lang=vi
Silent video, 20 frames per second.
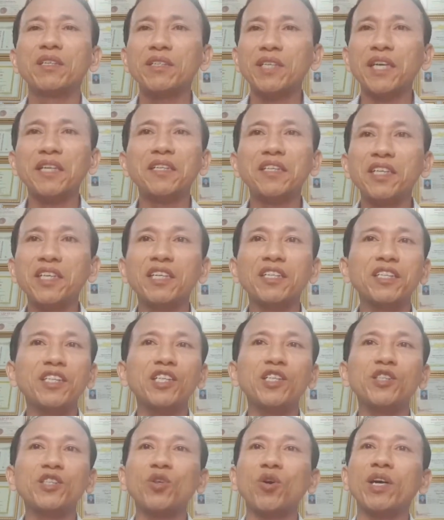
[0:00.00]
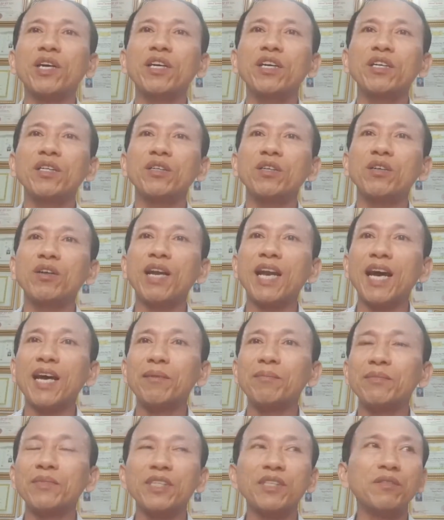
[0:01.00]
thanh niên kia giỏi hơn nó
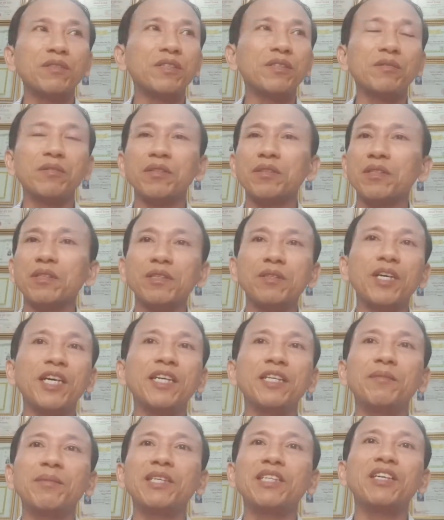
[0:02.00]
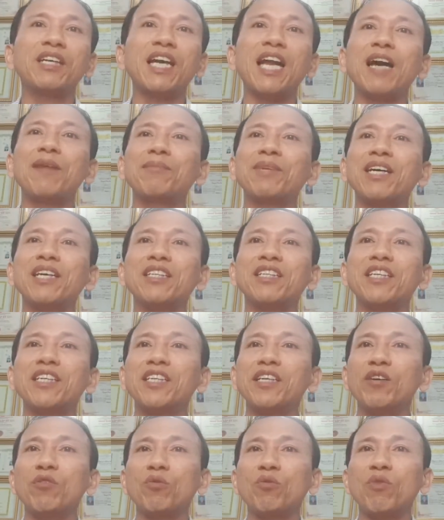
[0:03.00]
làm đấy bây giờ làm các anh thấy
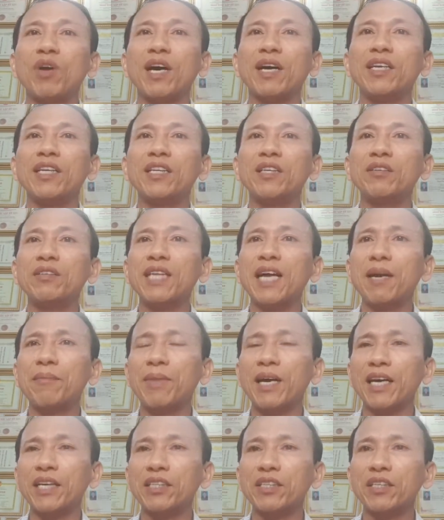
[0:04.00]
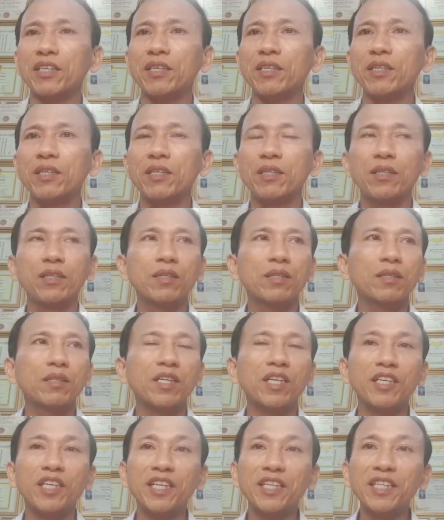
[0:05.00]
cái hậu quả đến nó thảm hại chưa
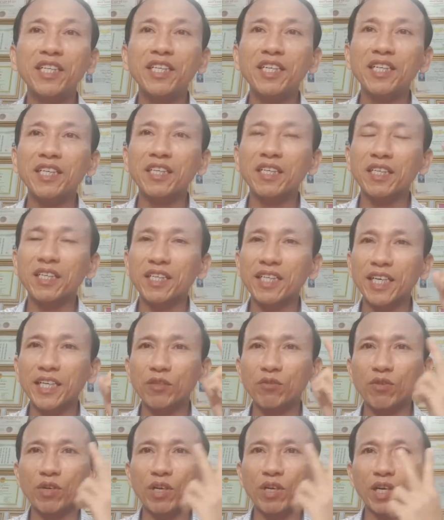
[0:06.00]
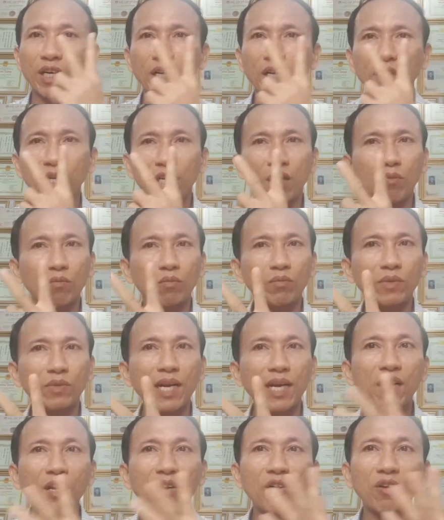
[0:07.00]
à, đến khi kênh của lộc
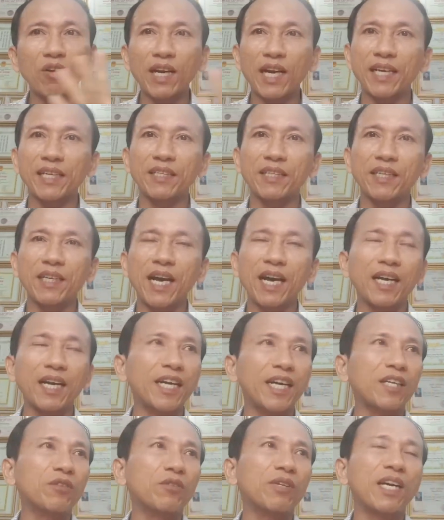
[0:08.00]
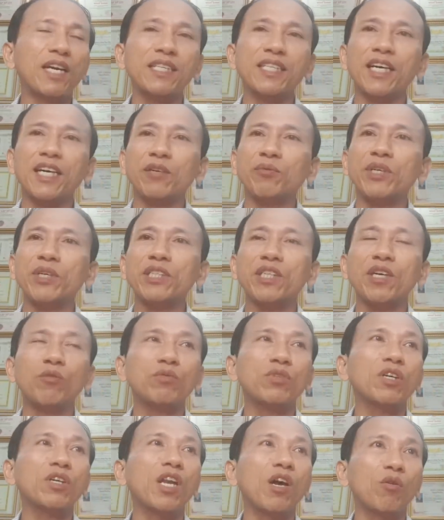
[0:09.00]
đang ngon lành nhá đáng lẽ tôi đã giải quyết
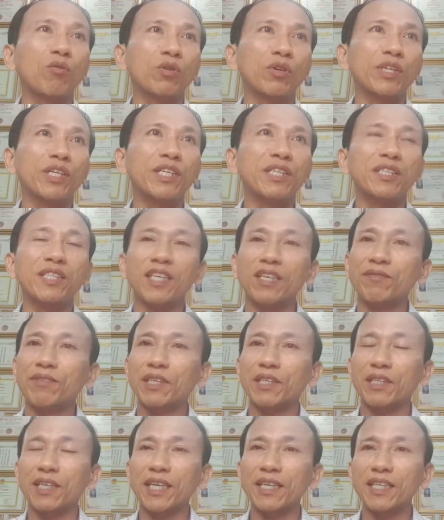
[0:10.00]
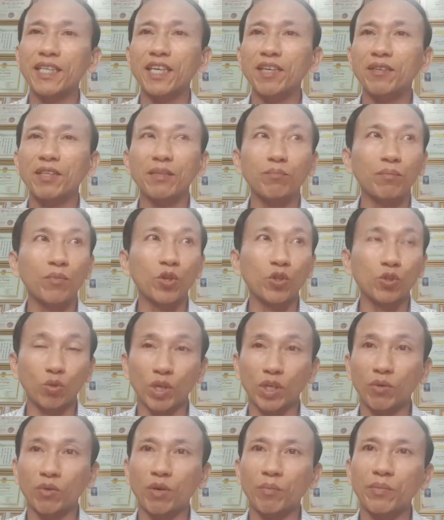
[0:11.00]
xong từ lâu rồi ít nhất phải cách đây một
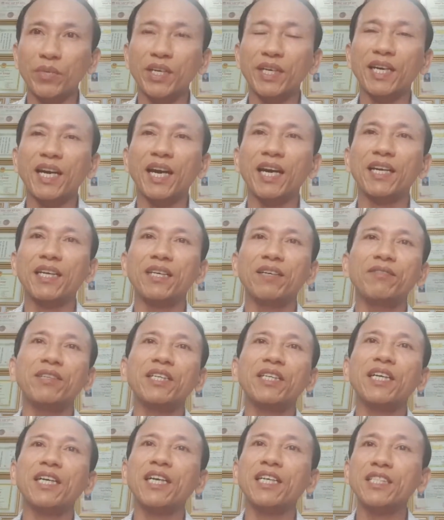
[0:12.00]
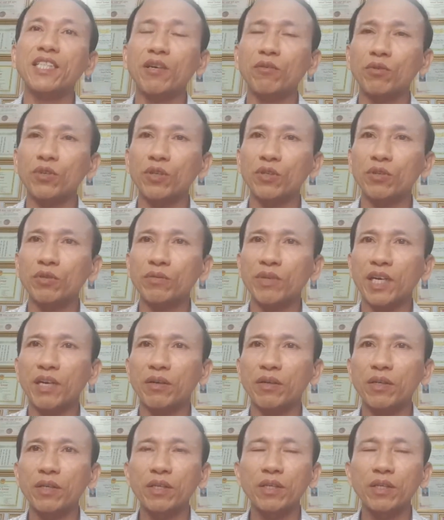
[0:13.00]
tuần hoặc 10 ngày là việc này đã xong rồi đúng không nào